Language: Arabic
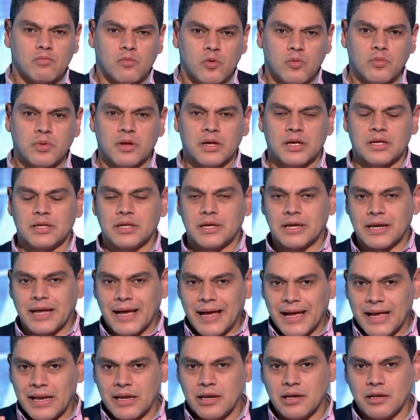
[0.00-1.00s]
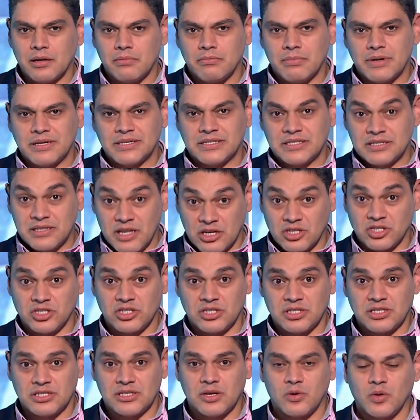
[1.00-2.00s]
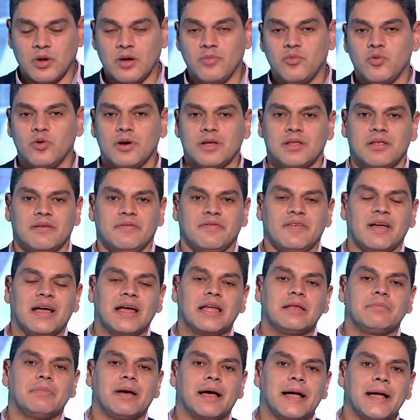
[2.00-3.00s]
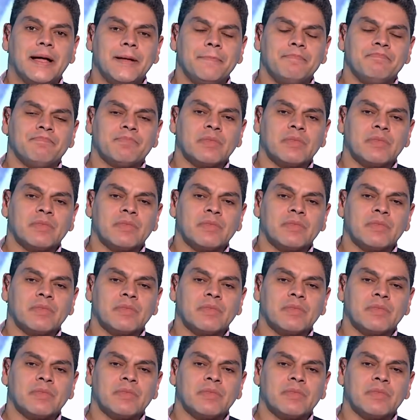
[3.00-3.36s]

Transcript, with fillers: ممكن العقل ما يقدرش يستوعبه ويتفاعل معاه